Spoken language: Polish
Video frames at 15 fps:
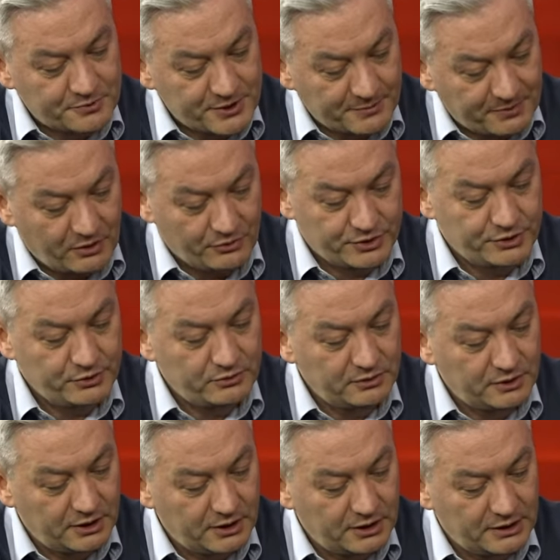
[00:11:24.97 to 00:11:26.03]
przeprosił.
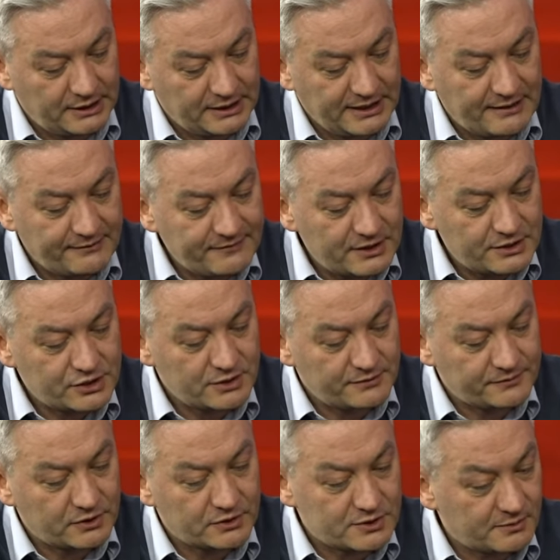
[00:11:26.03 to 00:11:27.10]
E, ja wierzę
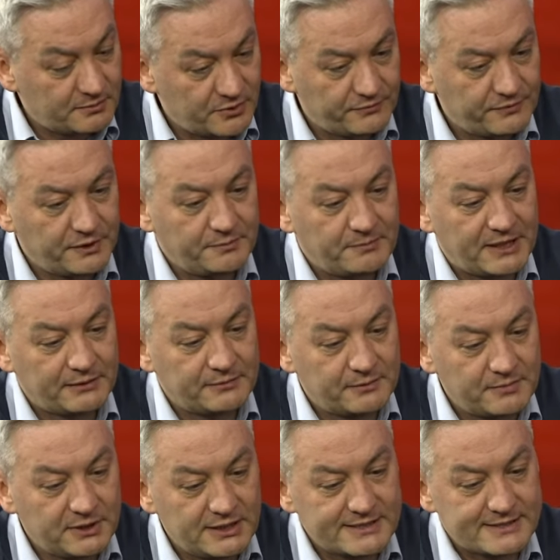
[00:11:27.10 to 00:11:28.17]
w to, co mówi
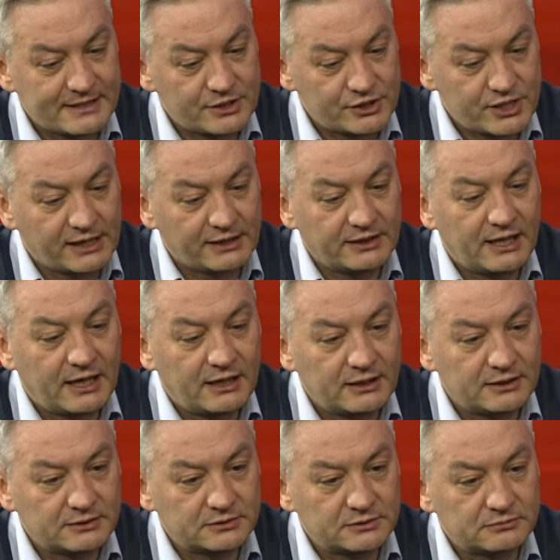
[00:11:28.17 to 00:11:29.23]
pan minister
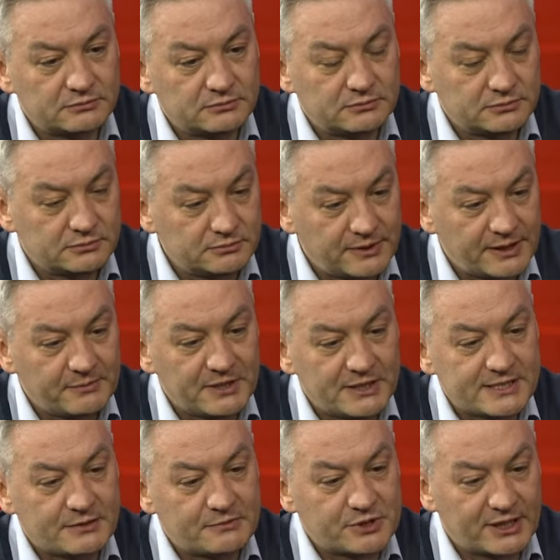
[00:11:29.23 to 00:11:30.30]
Szejna. Mm, pan
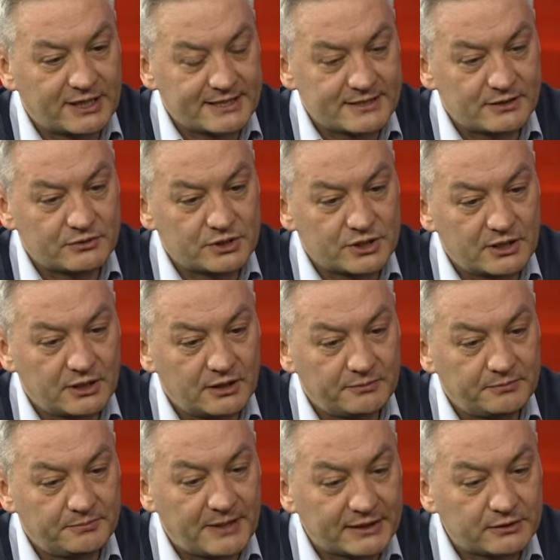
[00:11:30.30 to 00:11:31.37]
minister przekazał, że
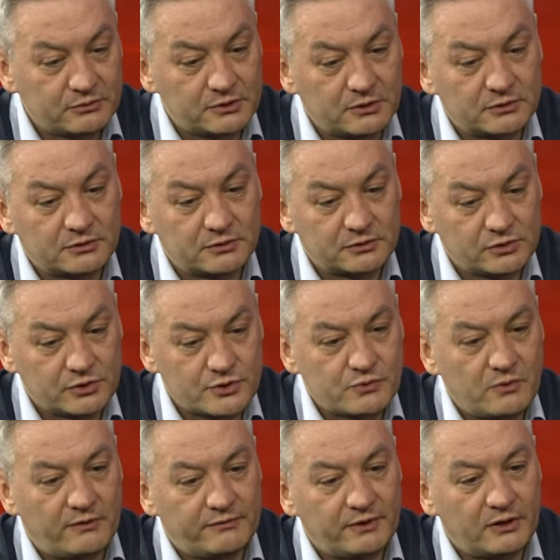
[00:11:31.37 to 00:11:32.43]
padło to
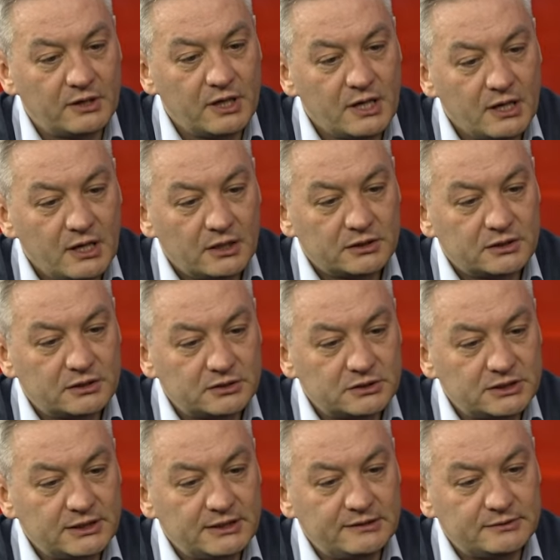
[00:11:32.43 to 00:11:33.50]
słowo, tylko
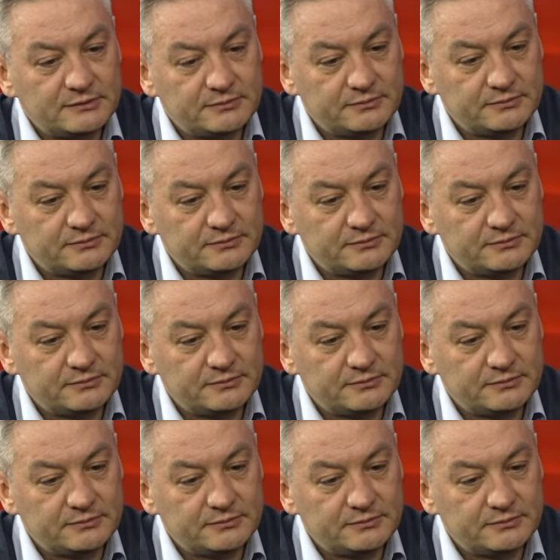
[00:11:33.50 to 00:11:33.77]
że